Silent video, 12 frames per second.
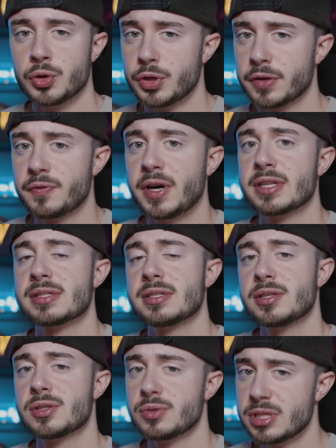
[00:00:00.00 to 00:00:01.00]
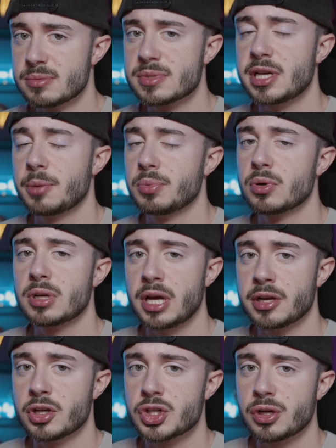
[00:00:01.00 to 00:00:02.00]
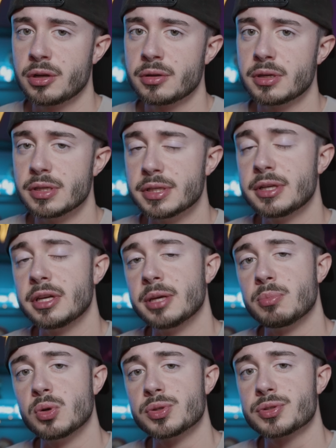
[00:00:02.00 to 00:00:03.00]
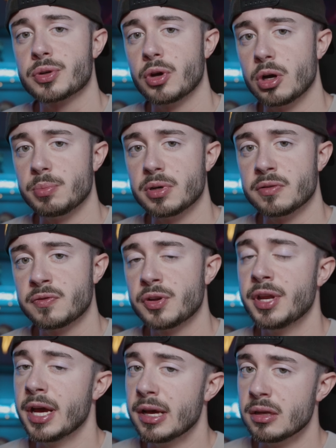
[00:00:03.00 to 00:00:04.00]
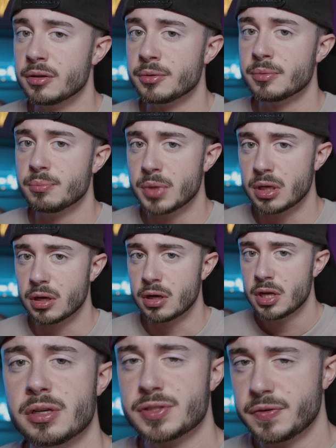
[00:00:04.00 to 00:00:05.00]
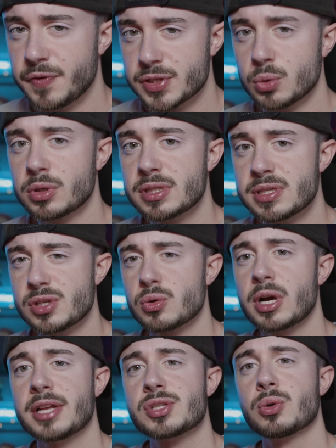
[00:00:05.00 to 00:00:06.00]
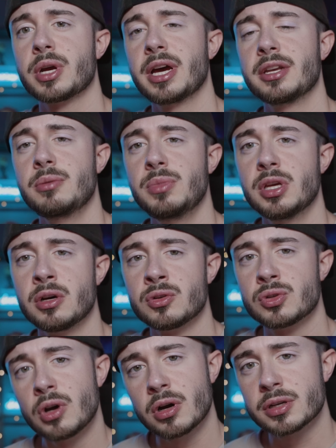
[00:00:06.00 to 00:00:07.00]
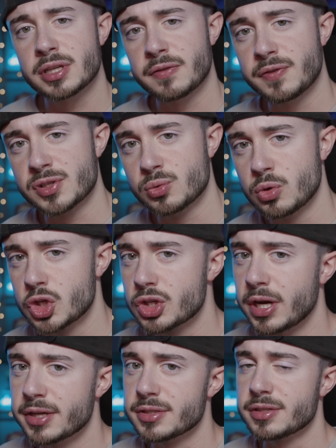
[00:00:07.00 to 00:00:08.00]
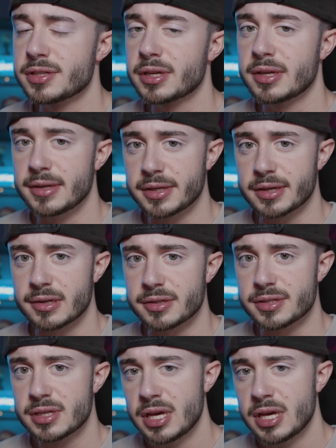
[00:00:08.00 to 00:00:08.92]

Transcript: und dort fanden sie zu diesem Zeitpunkt leider schon den leblosen Körper von Helen Miller. Sie versuchten sie sogar zu reanimieren, doch der Versuch scheiterte kläglich.